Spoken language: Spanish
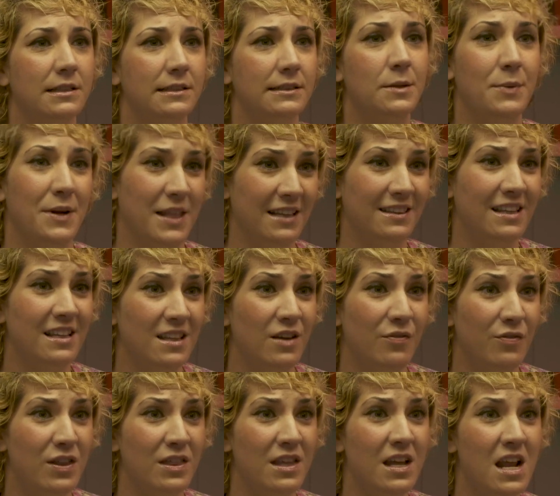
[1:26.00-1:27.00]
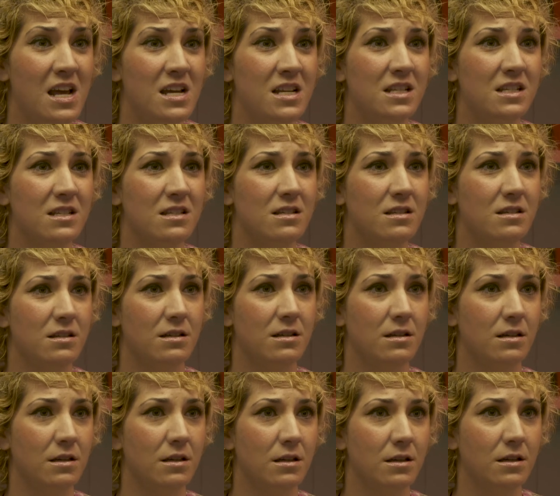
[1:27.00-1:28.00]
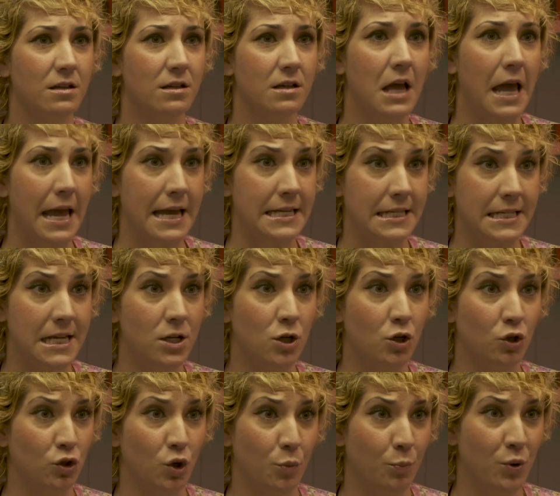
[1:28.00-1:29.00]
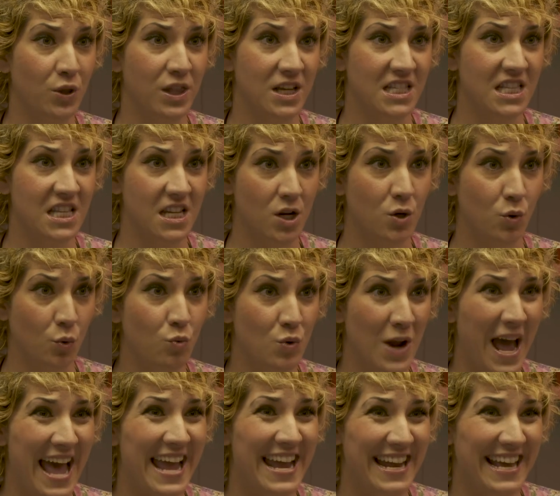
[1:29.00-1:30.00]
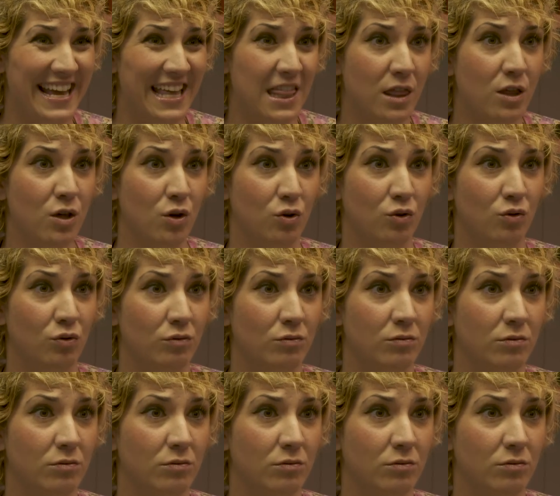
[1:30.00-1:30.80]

¿De verdad tan difícil En serio, no puedes tener una erección